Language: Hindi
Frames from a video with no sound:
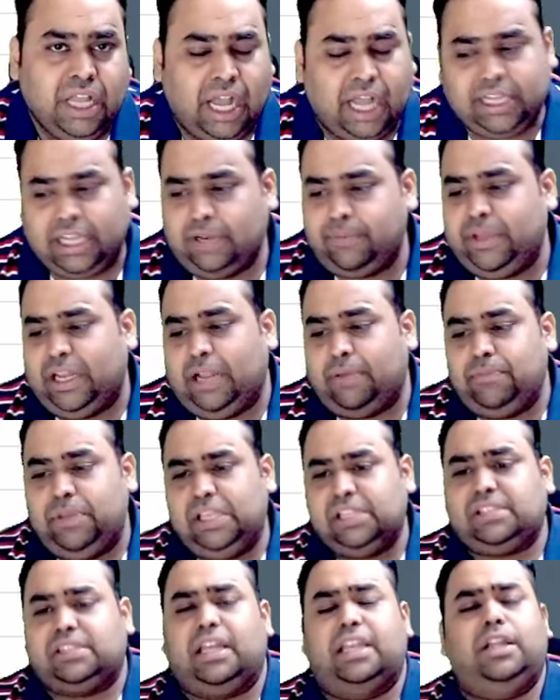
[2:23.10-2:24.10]
अगर मेरा
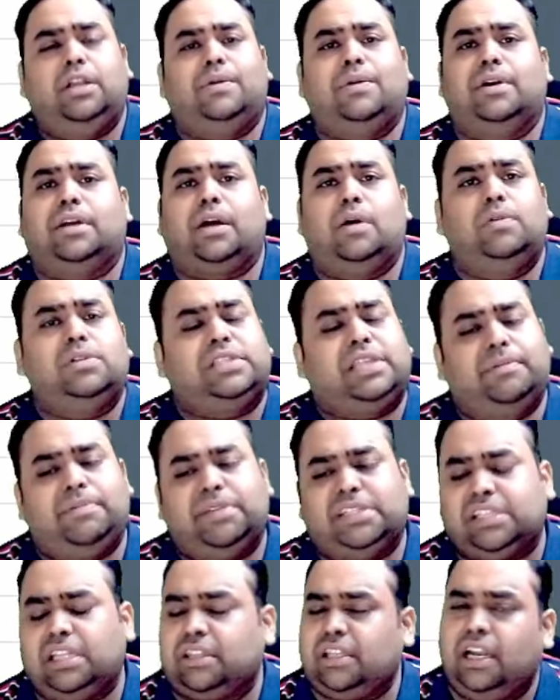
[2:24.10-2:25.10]
20 तारीख को अकाउंट है मैं
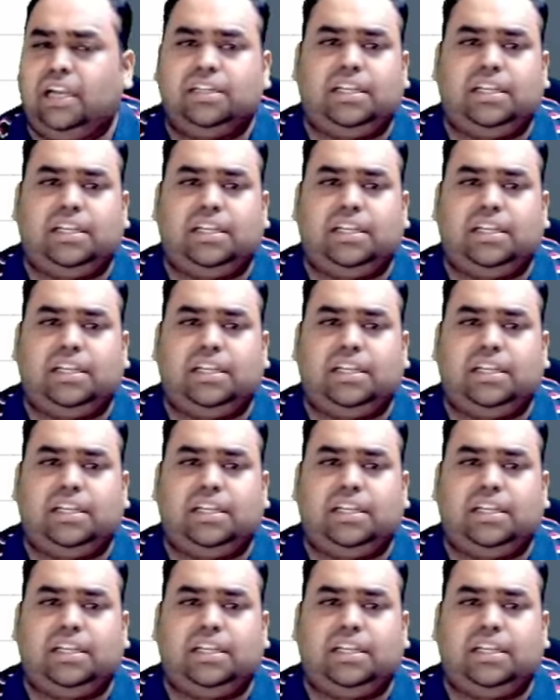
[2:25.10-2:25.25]
17,